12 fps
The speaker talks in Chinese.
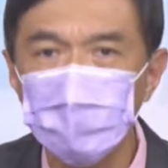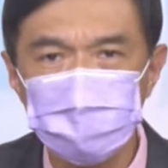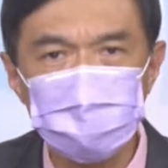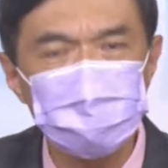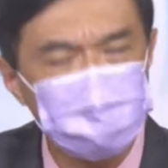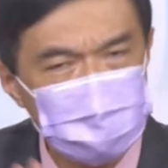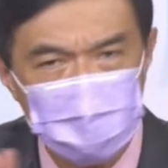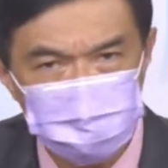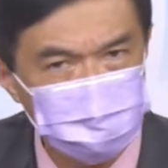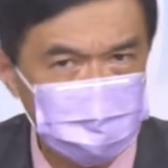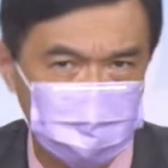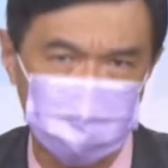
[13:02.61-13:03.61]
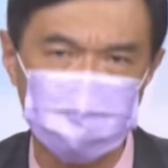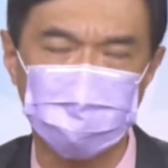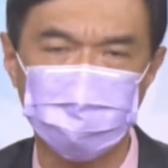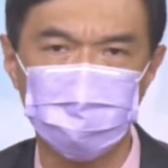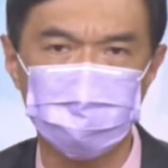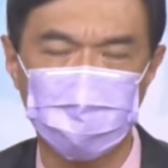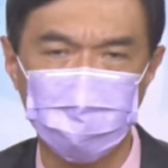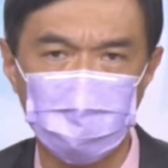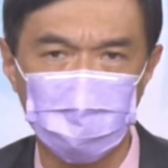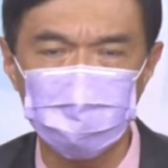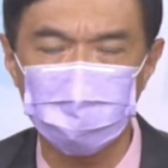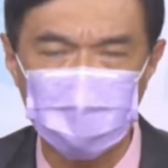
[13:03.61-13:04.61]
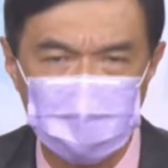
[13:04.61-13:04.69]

其实现在不只是传统产业的龙头，连